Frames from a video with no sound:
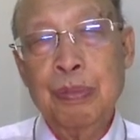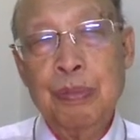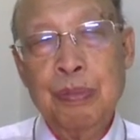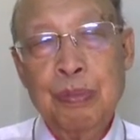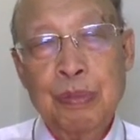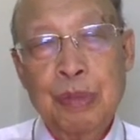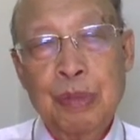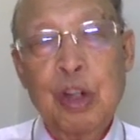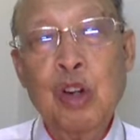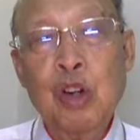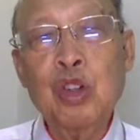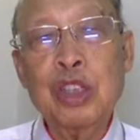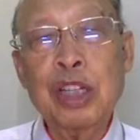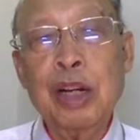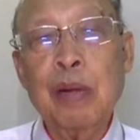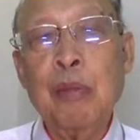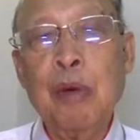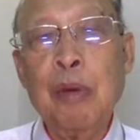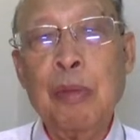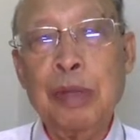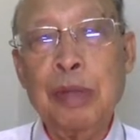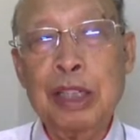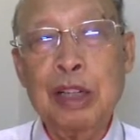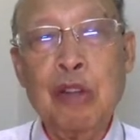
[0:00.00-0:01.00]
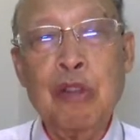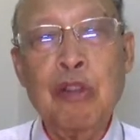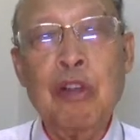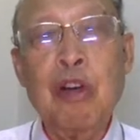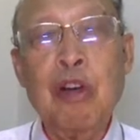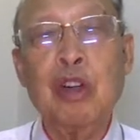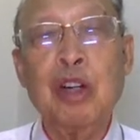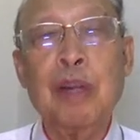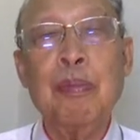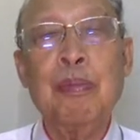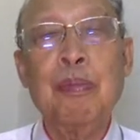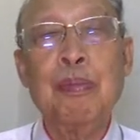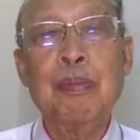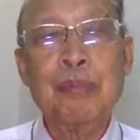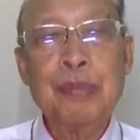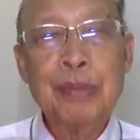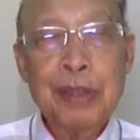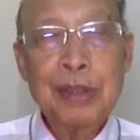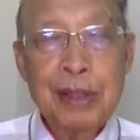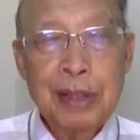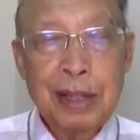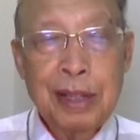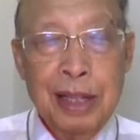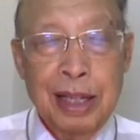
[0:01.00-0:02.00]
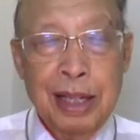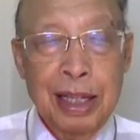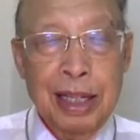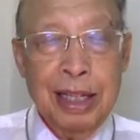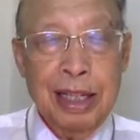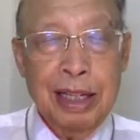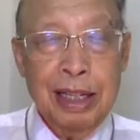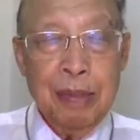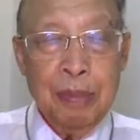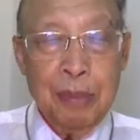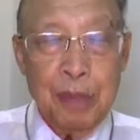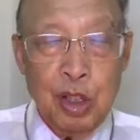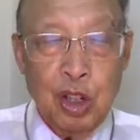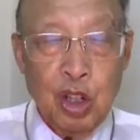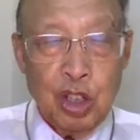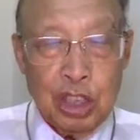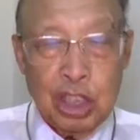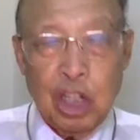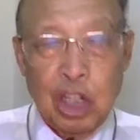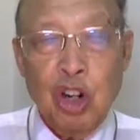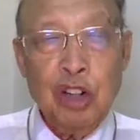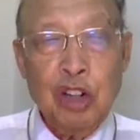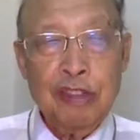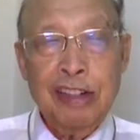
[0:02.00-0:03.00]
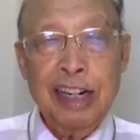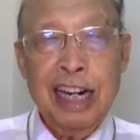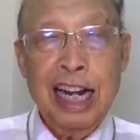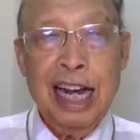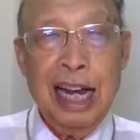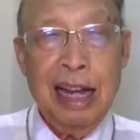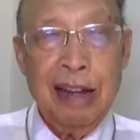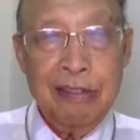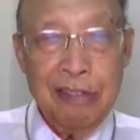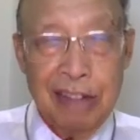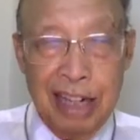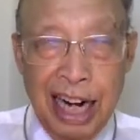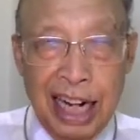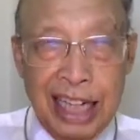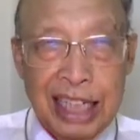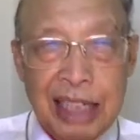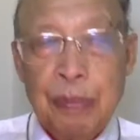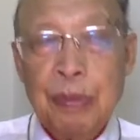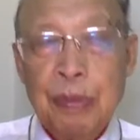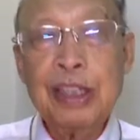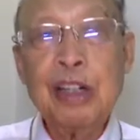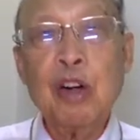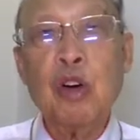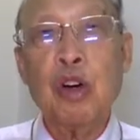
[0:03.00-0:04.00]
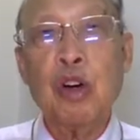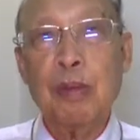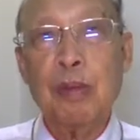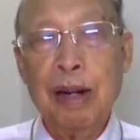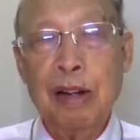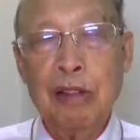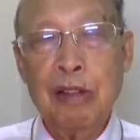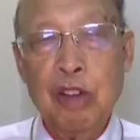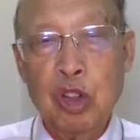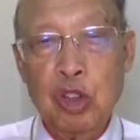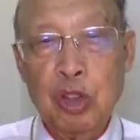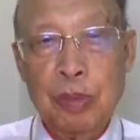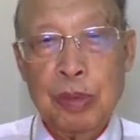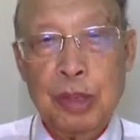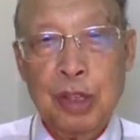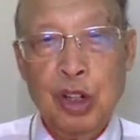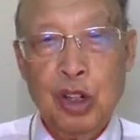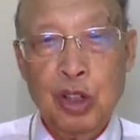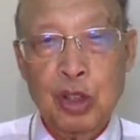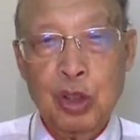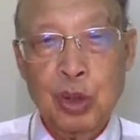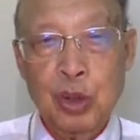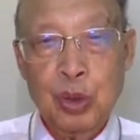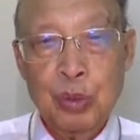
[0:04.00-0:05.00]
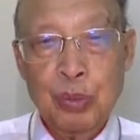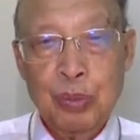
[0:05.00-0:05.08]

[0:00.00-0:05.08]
พี่น้องจักบอกพระเจ้าว่านำพี่น้องตลอดเวลาเวลานี้พระเจ้ากำลังว่านำพี่น้องอยู่